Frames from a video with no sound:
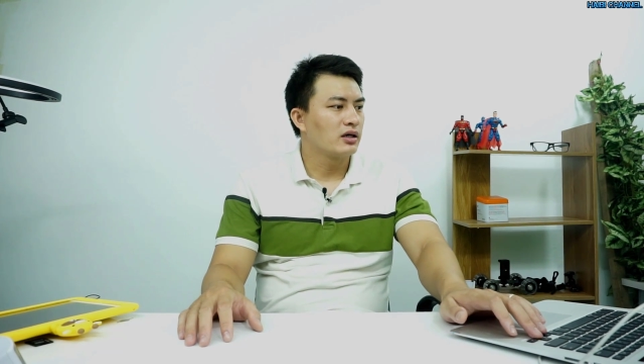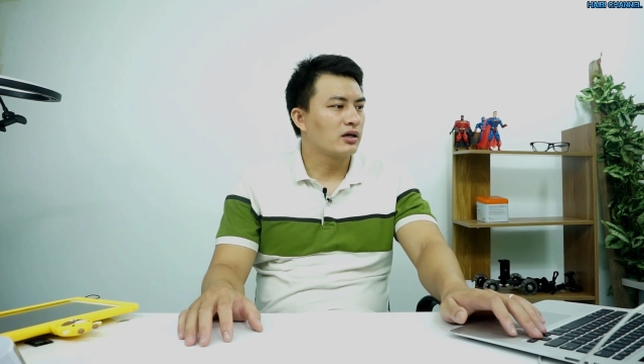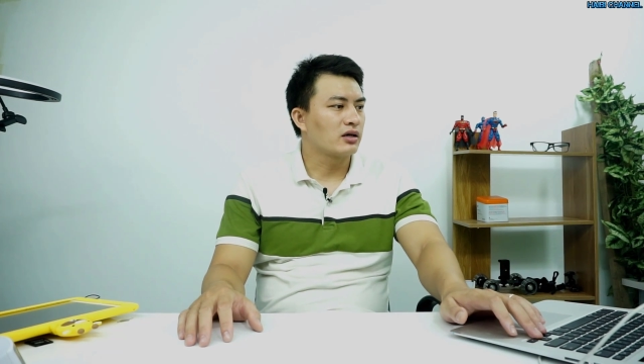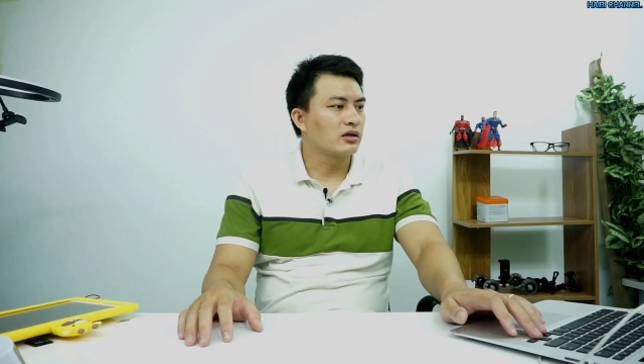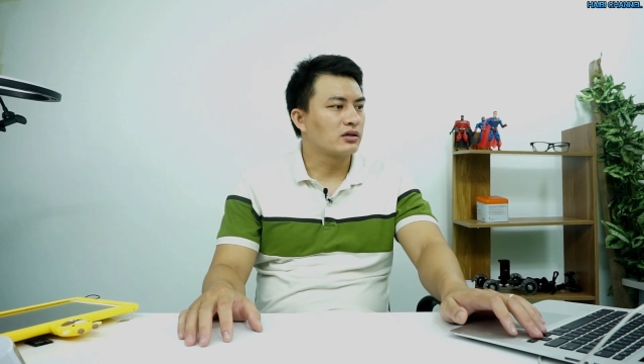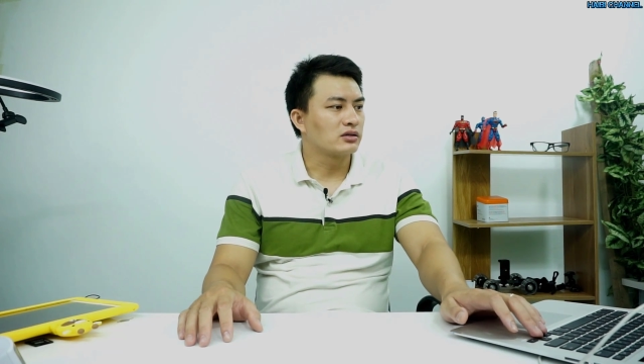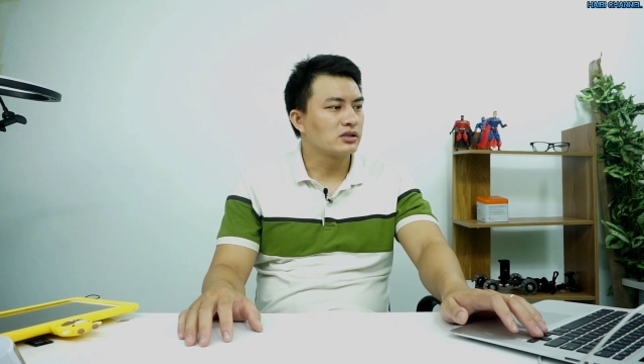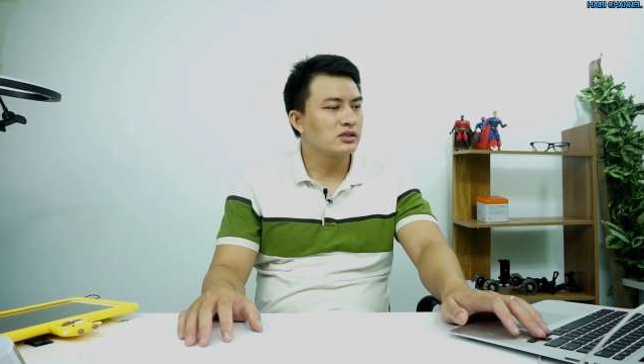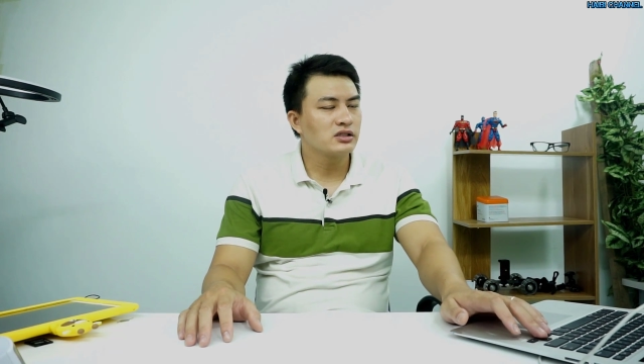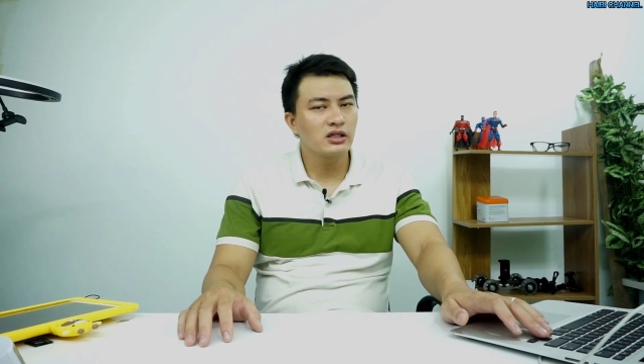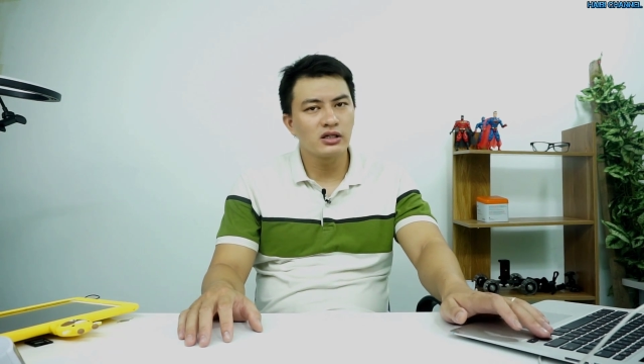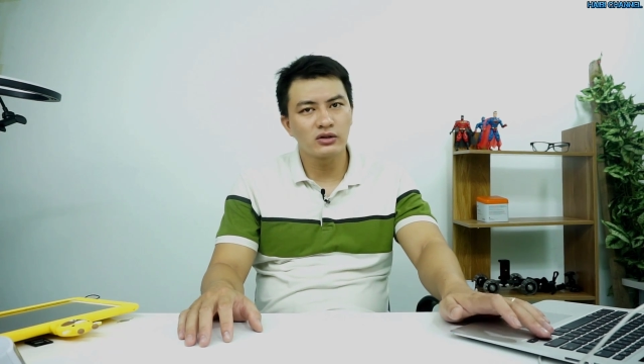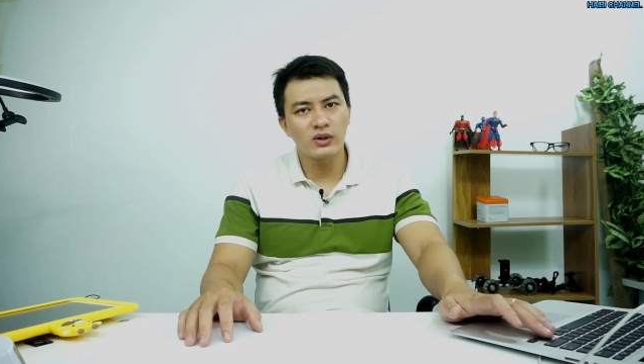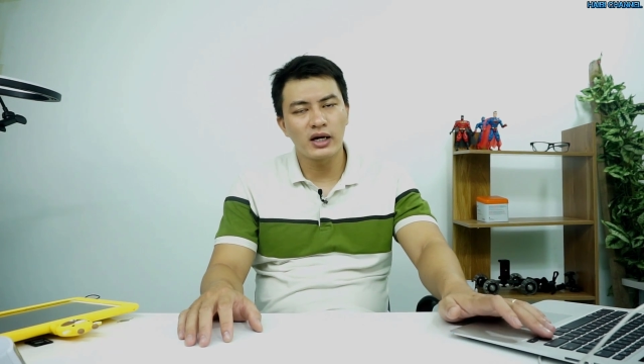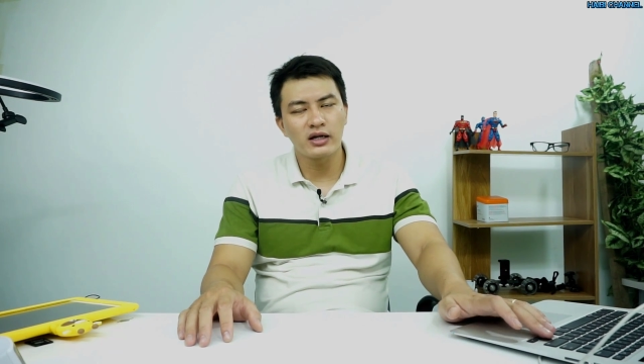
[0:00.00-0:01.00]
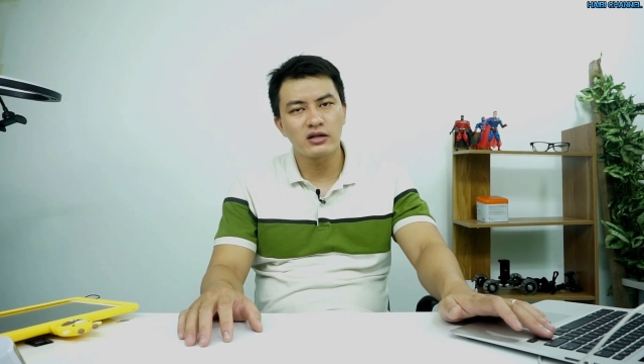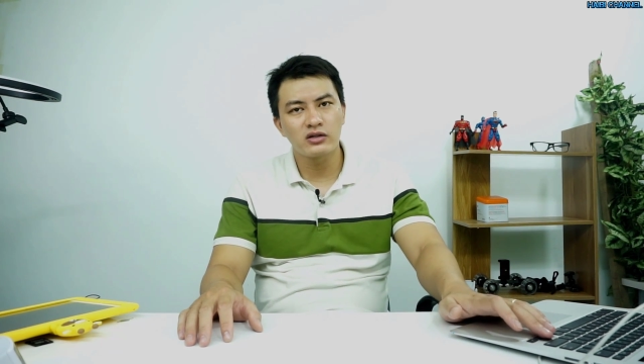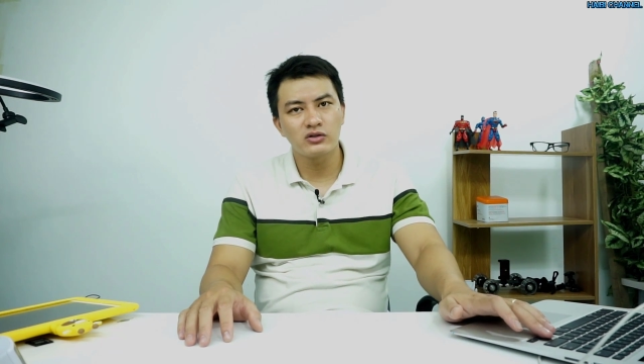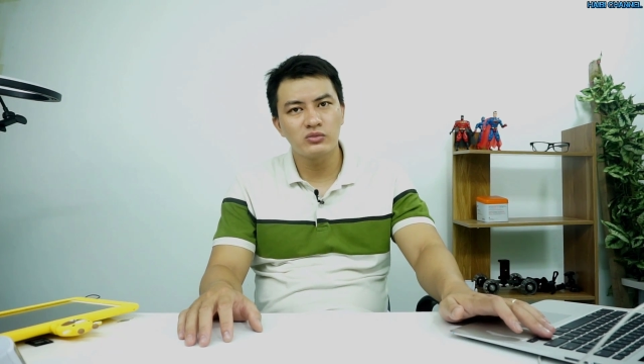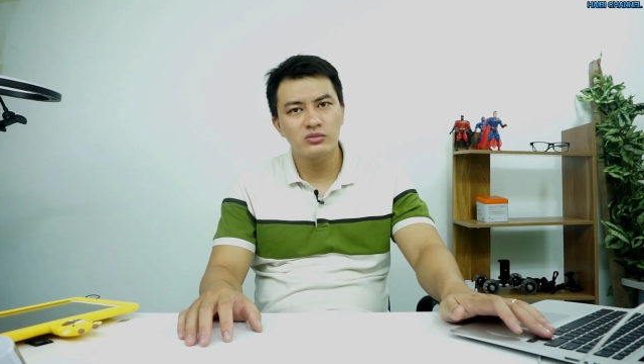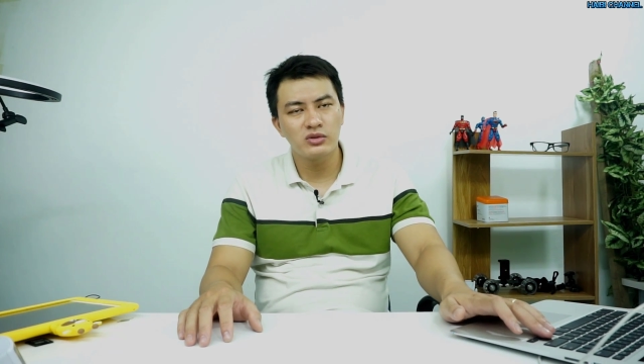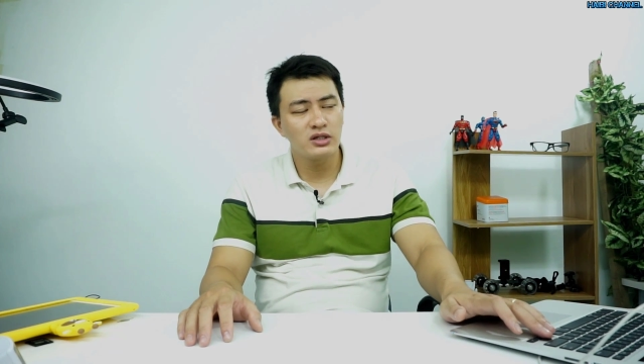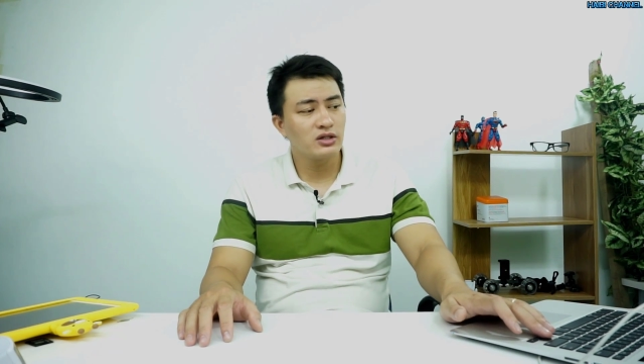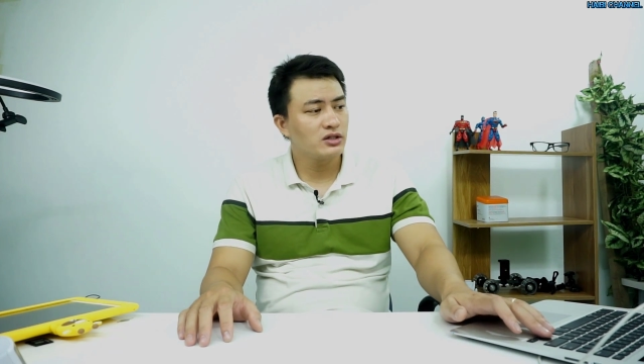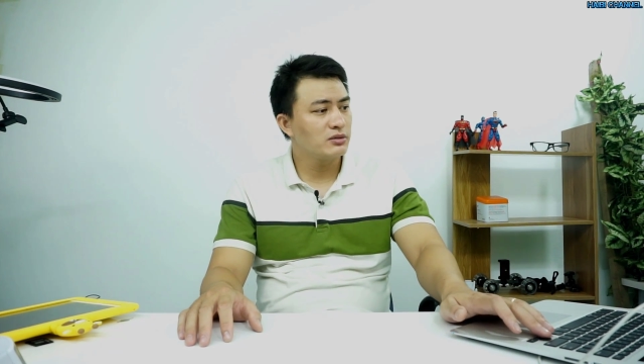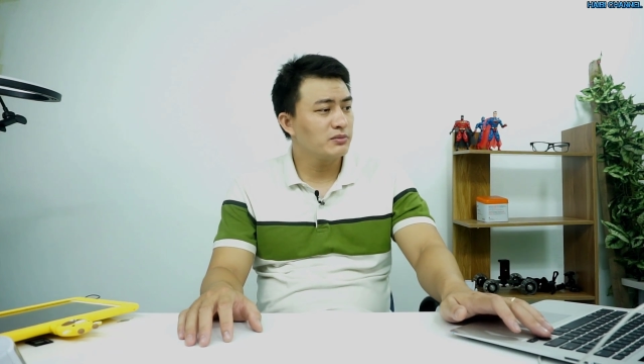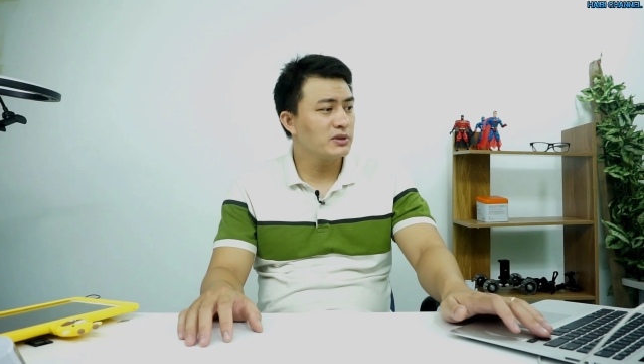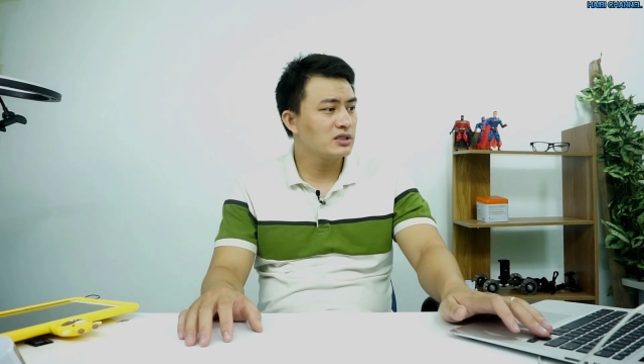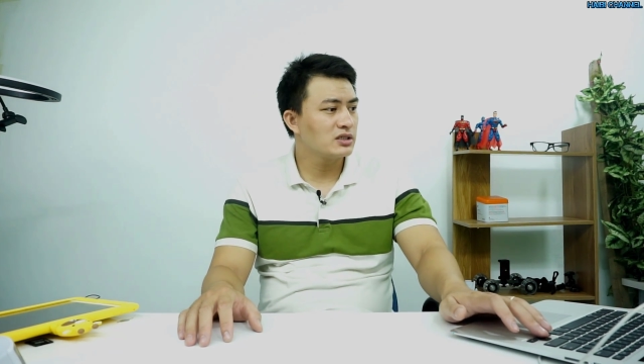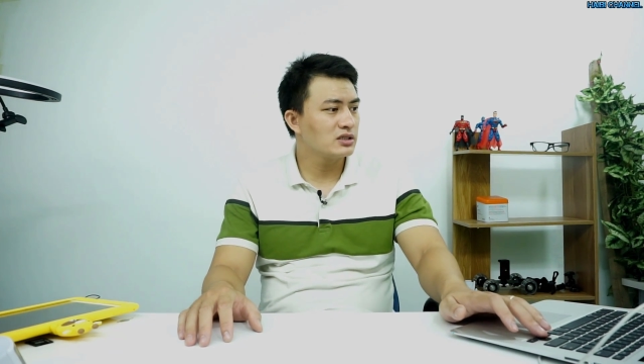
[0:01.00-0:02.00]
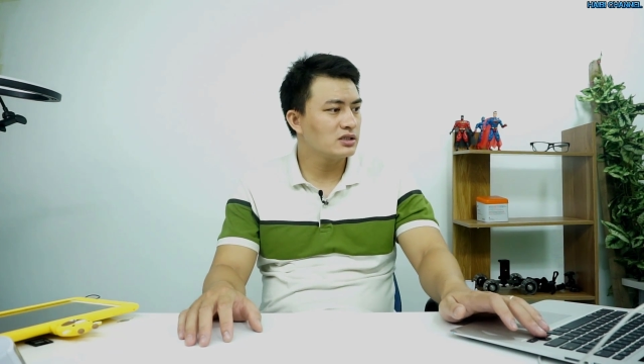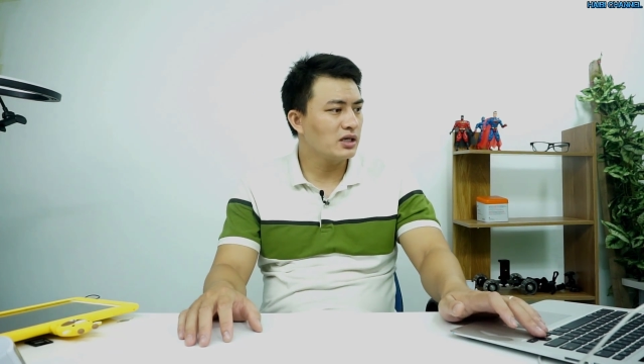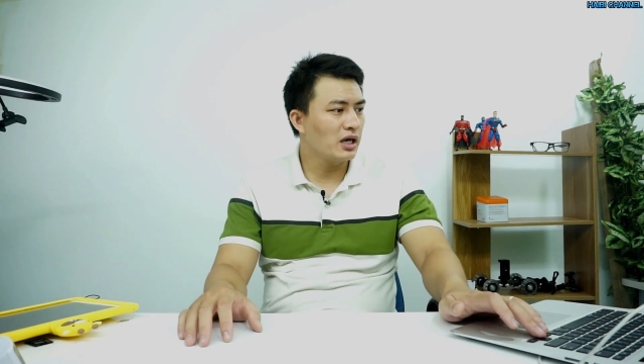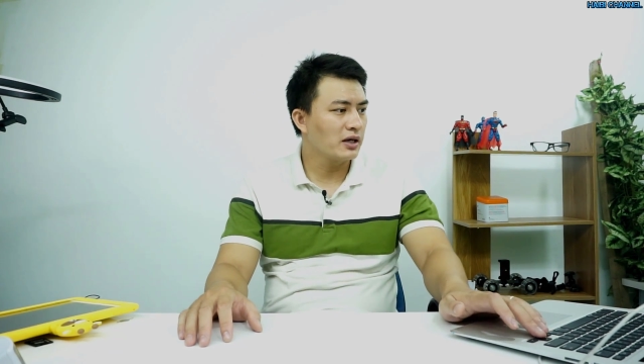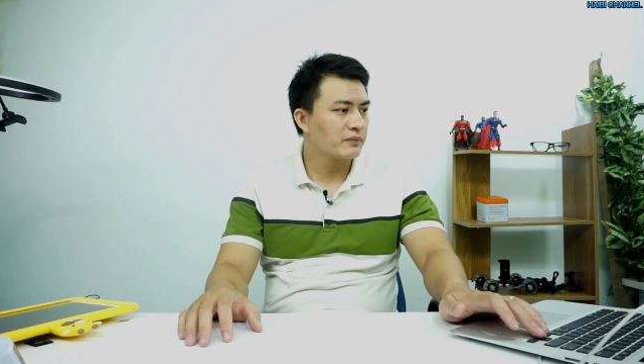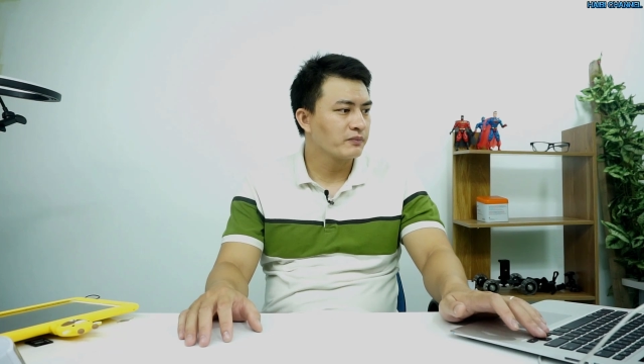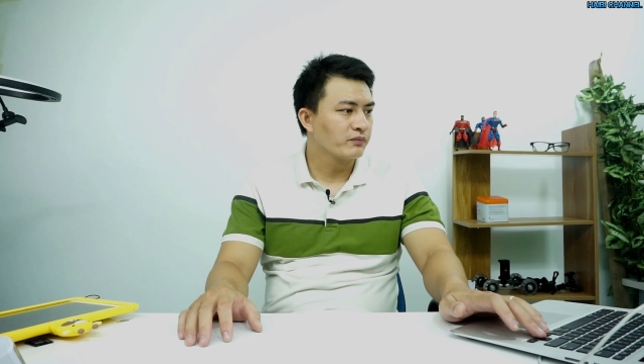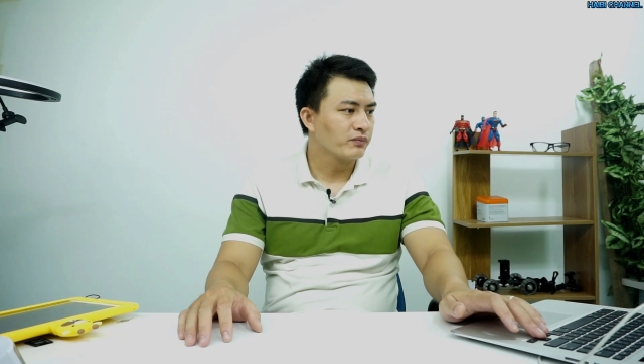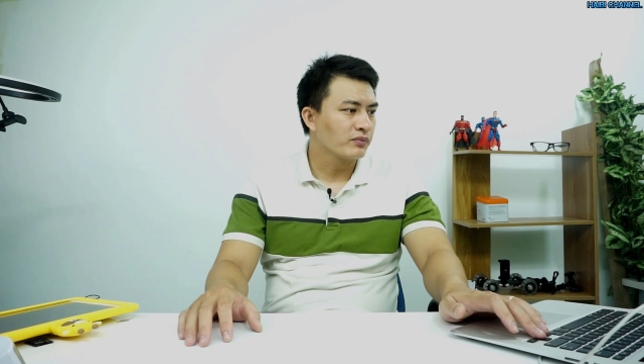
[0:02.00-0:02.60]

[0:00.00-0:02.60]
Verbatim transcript: ở trên chiếc điện thoại Redmi 9C.